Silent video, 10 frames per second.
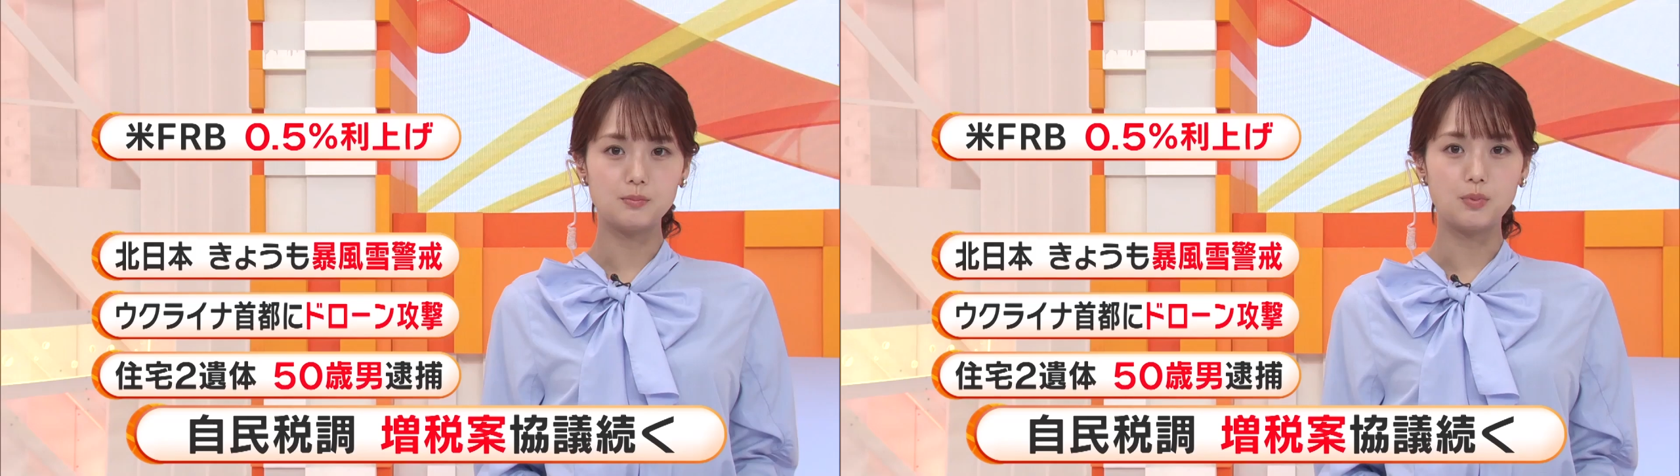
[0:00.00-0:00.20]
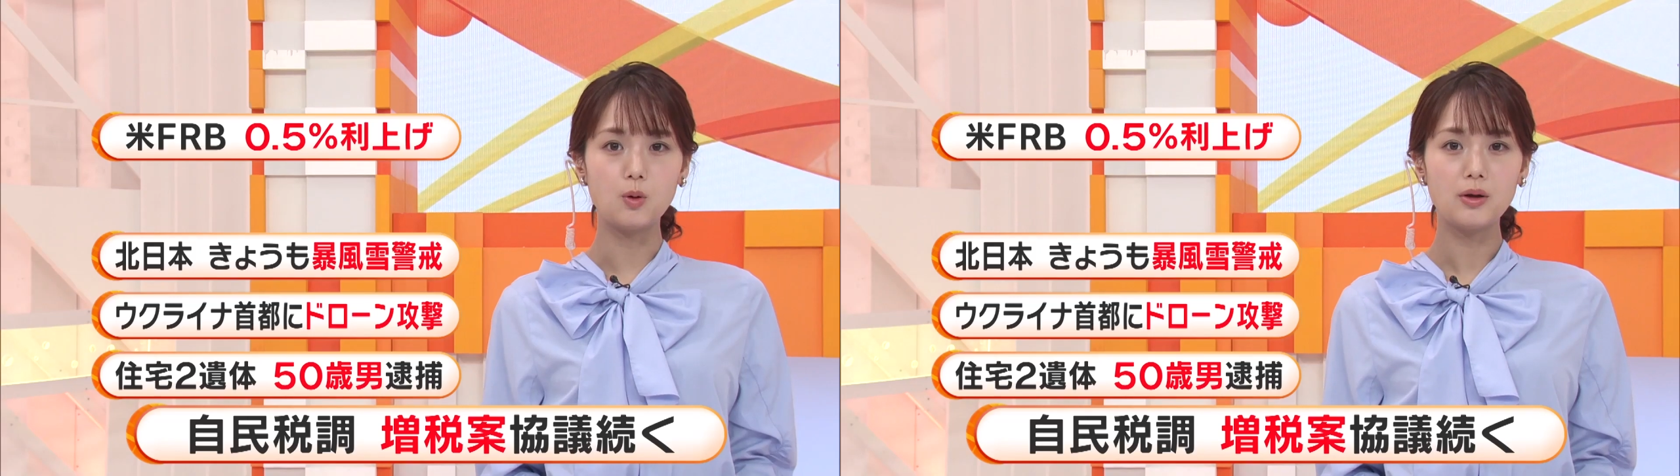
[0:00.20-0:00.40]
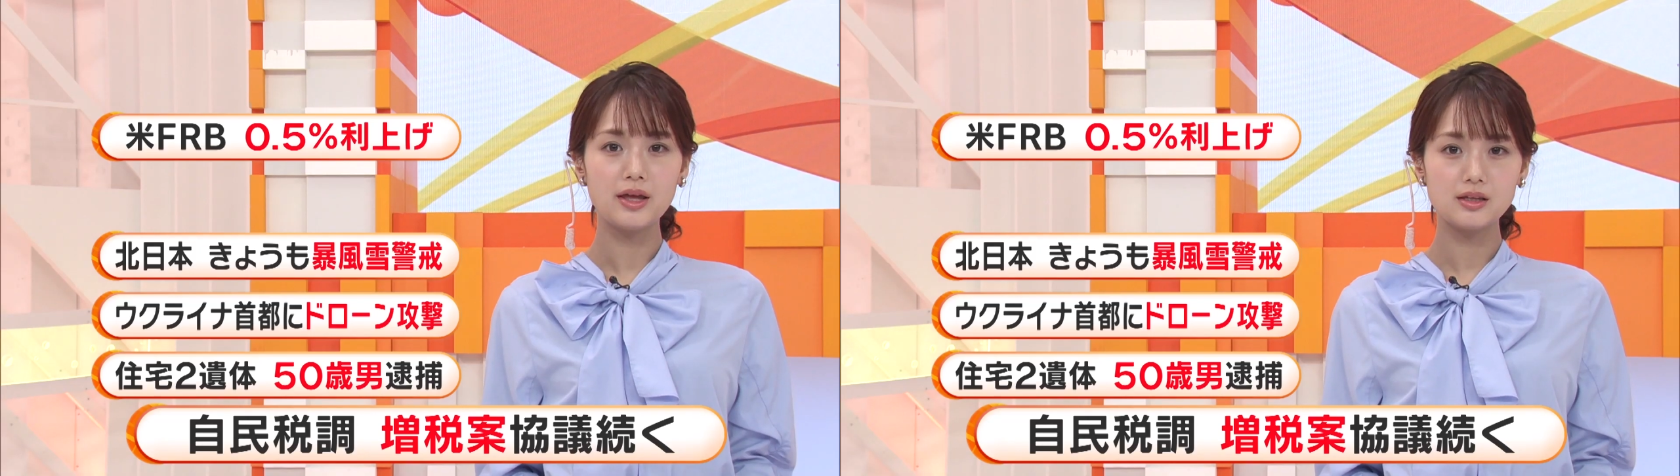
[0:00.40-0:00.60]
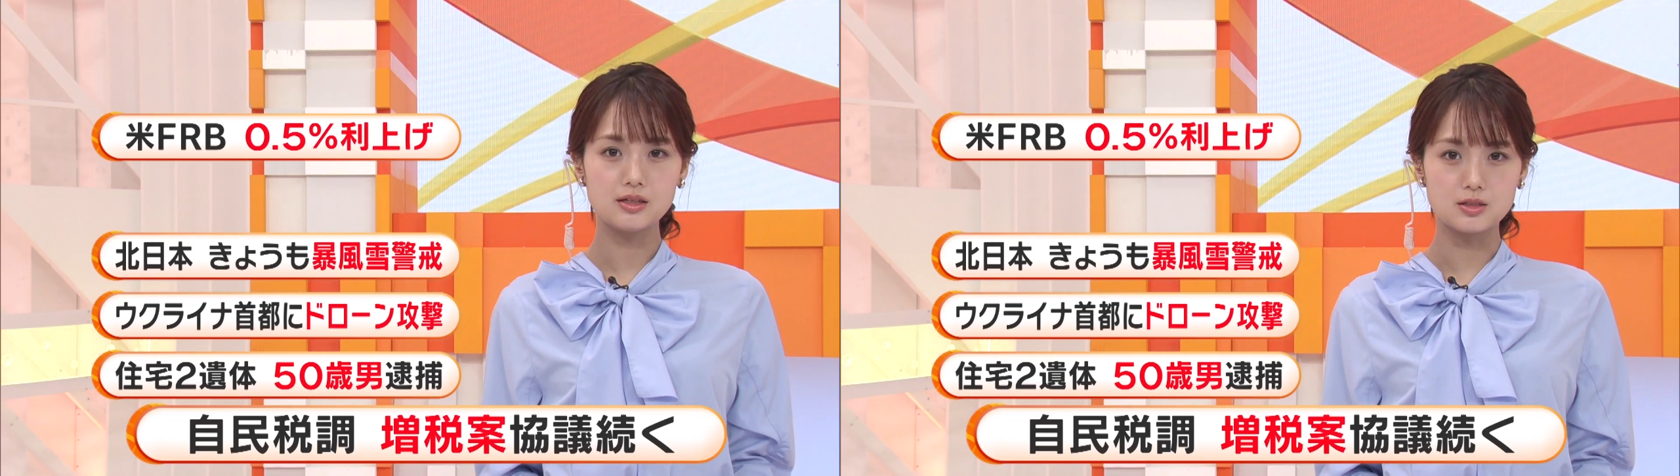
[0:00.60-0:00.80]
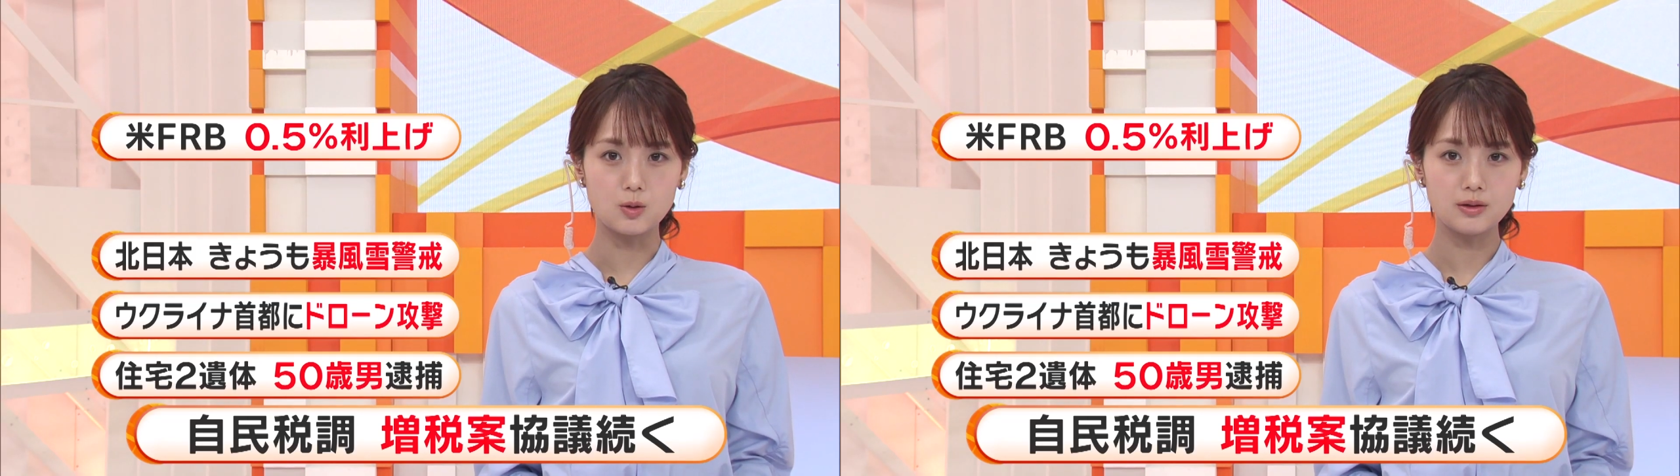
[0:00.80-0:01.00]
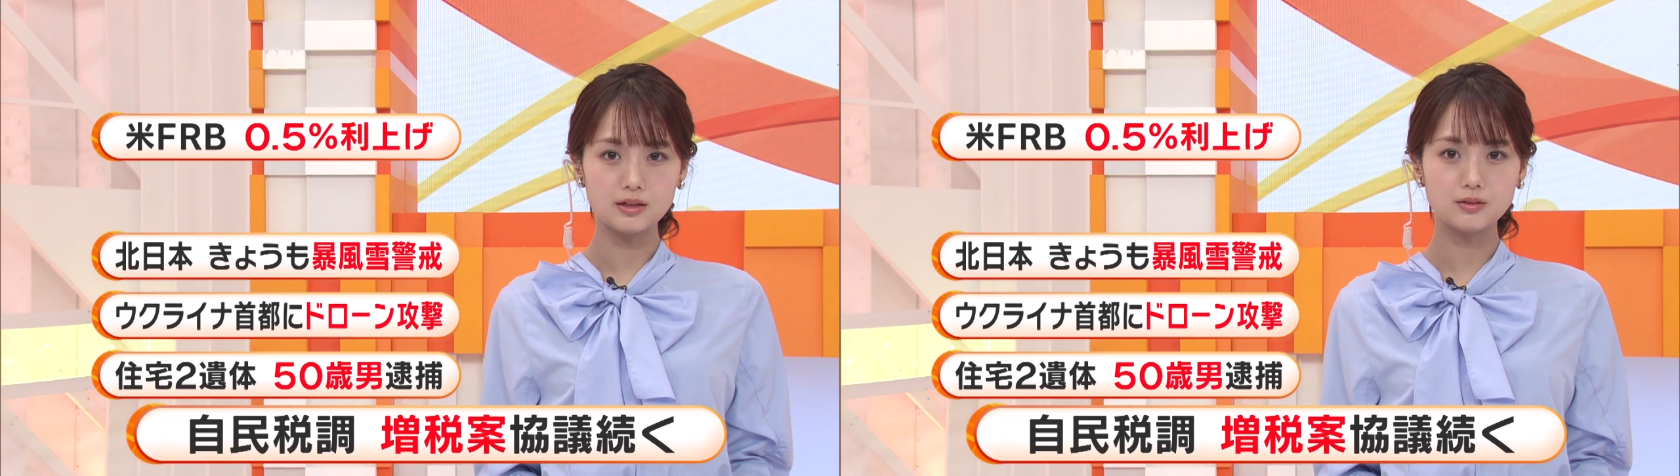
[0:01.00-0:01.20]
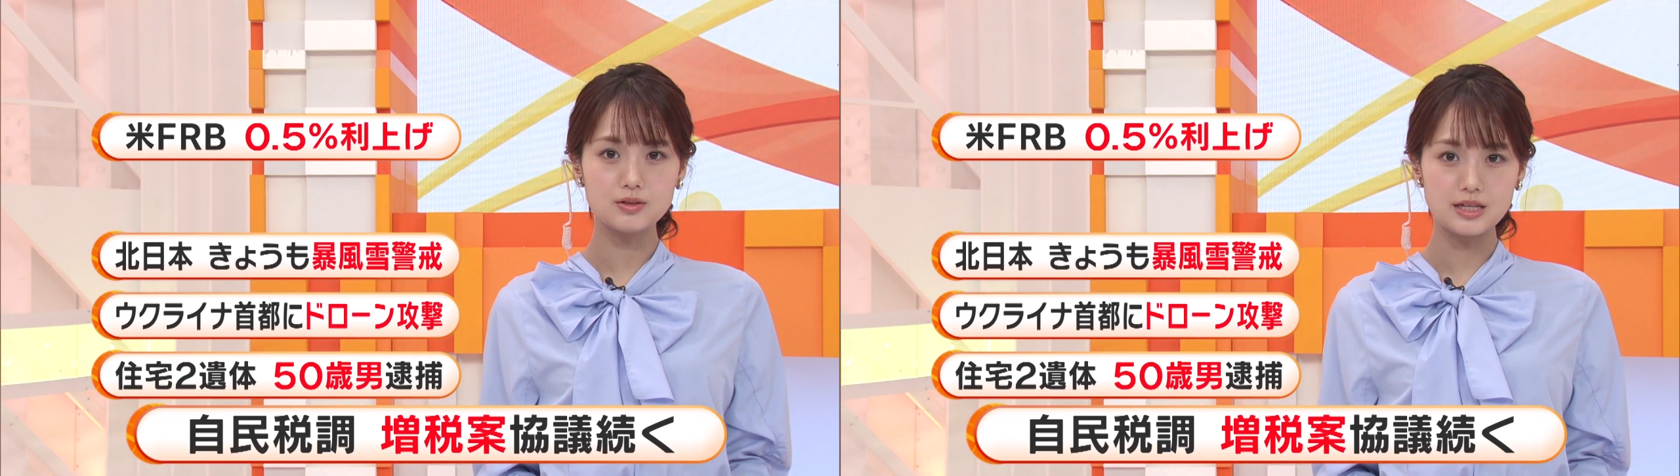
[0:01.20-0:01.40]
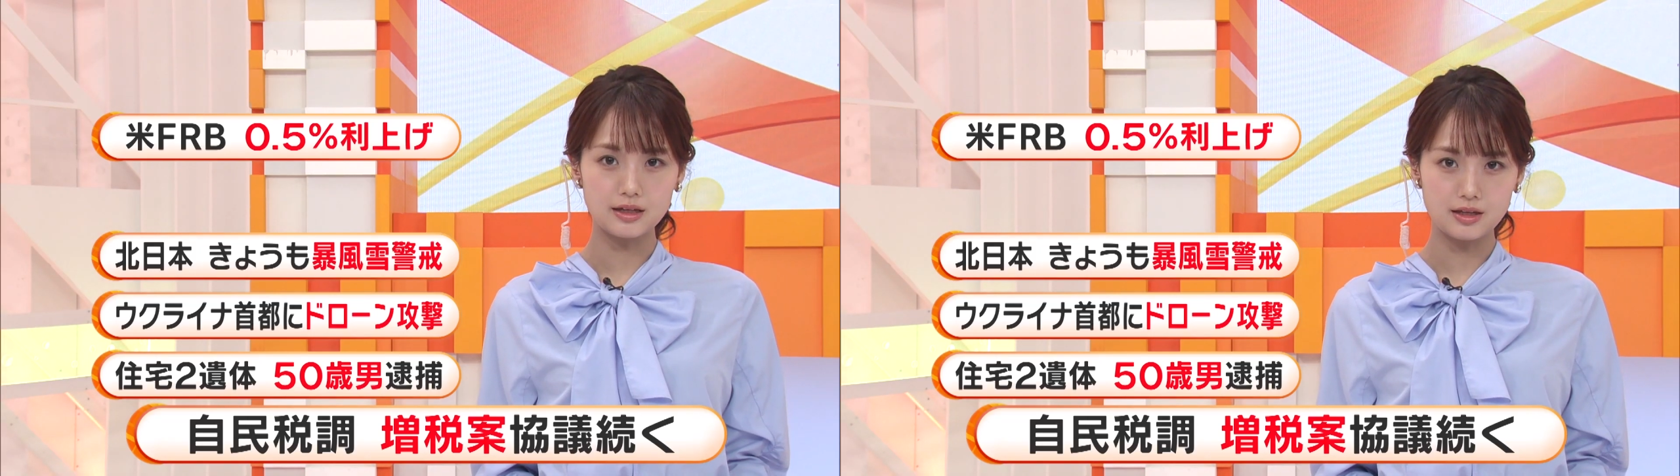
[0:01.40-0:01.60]
防衛費増額
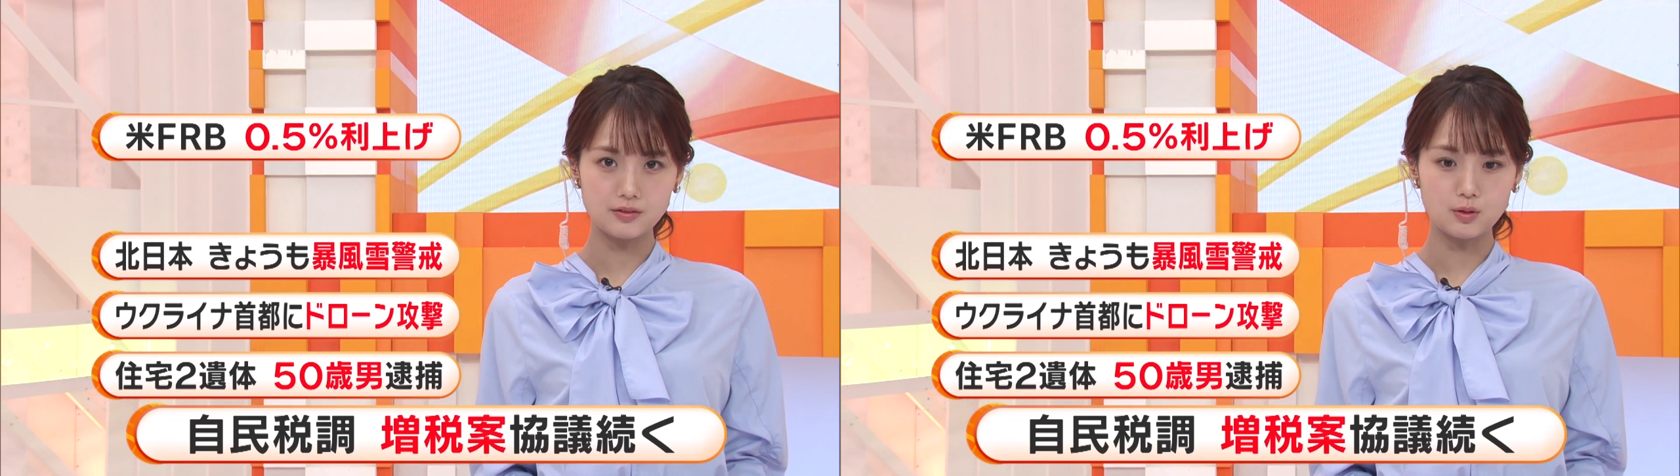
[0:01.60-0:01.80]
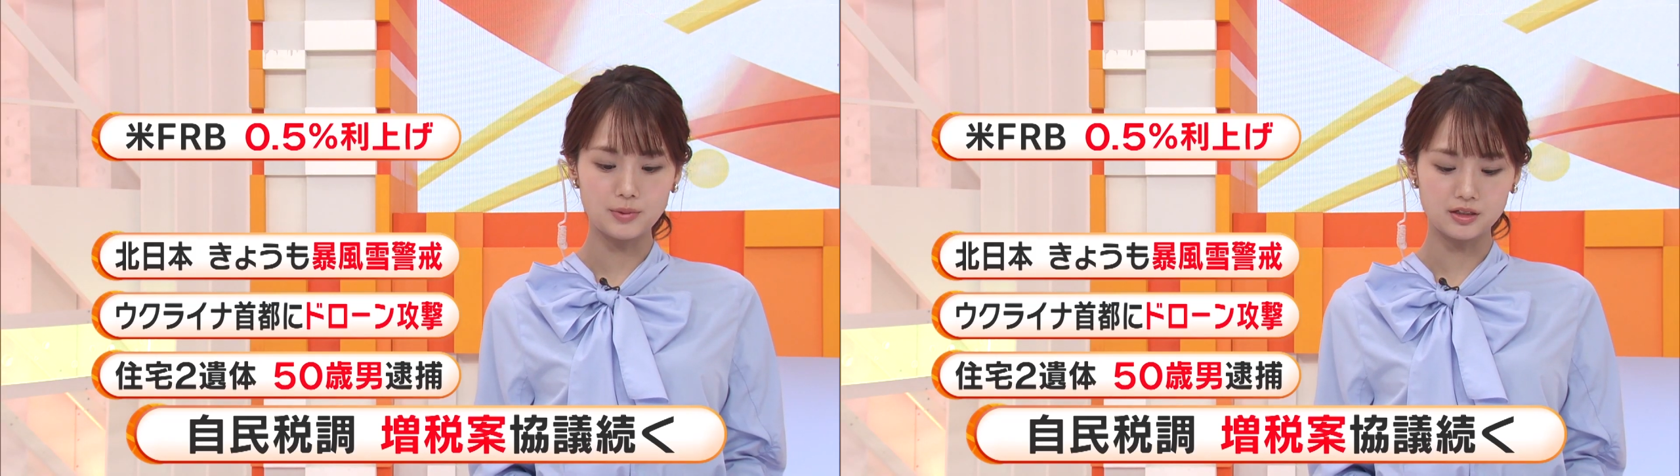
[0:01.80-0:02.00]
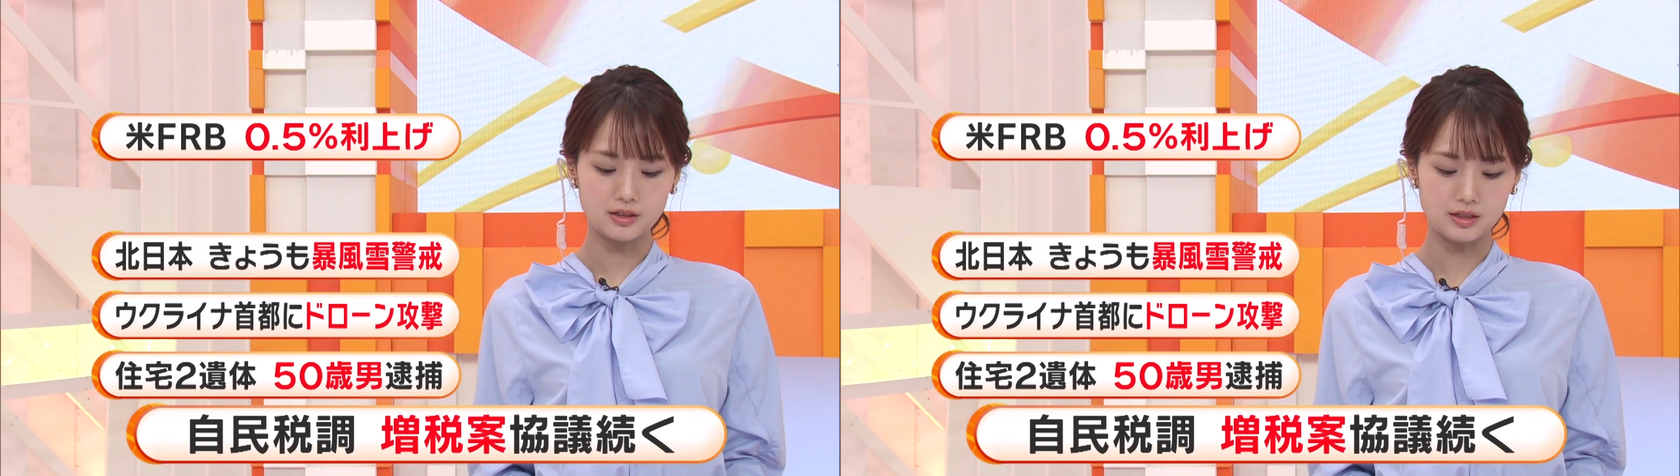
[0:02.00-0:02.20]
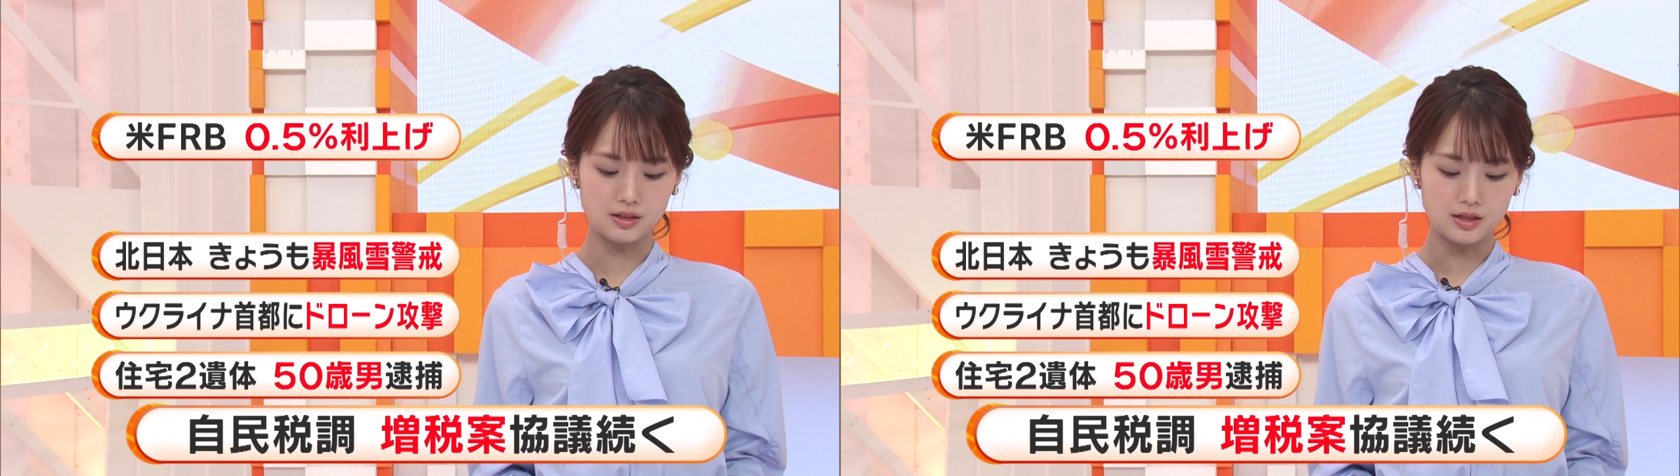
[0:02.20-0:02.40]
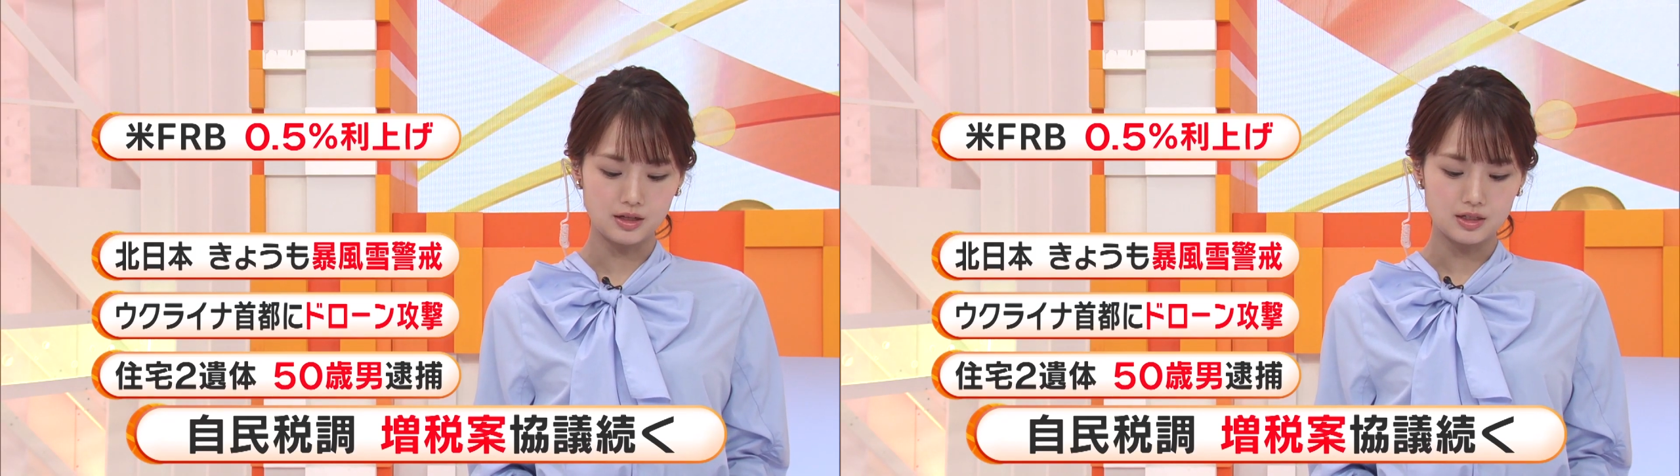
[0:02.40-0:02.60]
の財源をめぐり